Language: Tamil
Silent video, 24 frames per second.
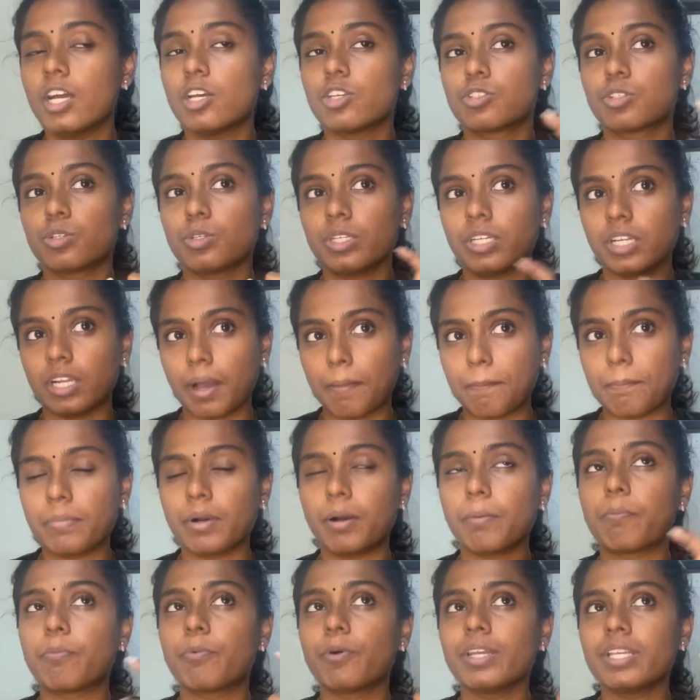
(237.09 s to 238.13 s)
ஸோ நம்ம
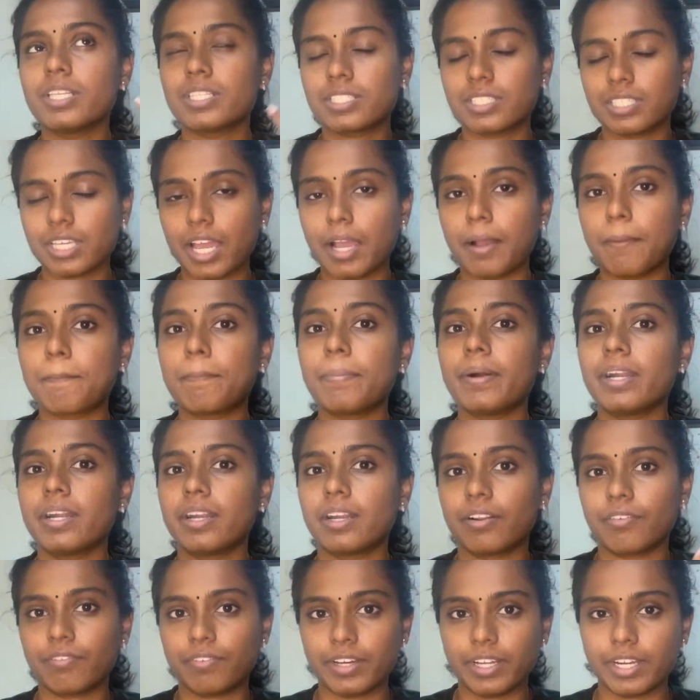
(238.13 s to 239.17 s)
போய் செக்
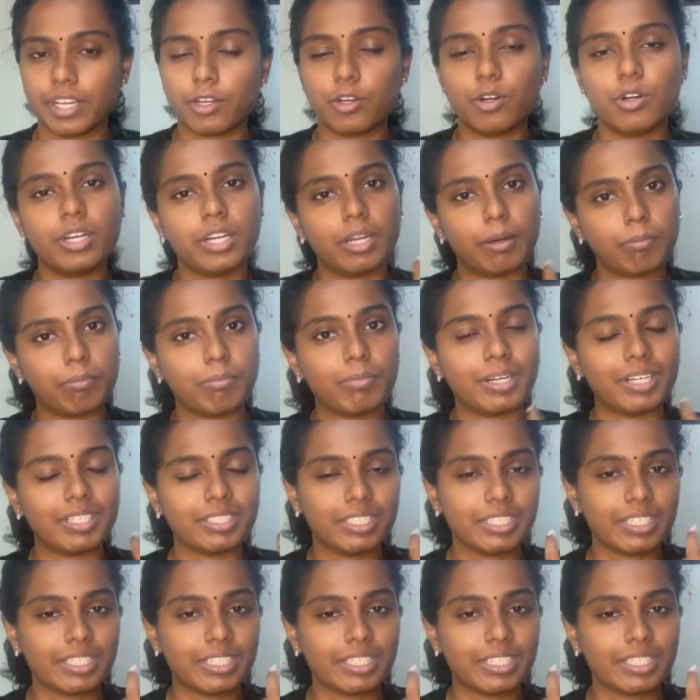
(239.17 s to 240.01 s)
பண்ணுற வரைக்கும் நம்ம அதை